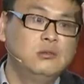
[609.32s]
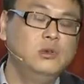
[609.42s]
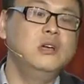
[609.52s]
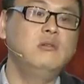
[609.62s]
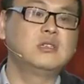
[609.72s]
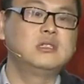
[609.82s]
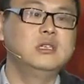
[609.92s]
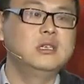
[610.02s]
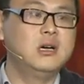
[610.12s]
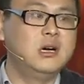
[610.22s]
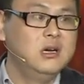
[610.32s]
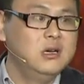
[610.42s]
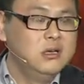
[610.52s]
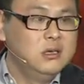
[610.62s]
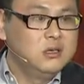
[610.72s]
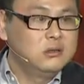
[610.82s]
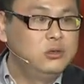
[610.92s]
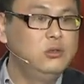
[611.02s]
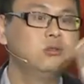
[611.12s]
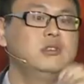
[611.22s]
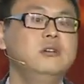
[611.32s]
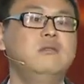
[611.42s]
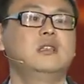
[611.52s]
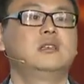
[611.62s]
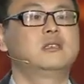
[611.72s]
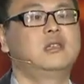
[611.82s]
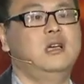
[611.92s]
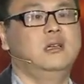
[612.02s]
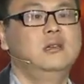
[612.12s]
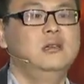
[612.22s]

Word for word: 互联网是一个去中心化的时代，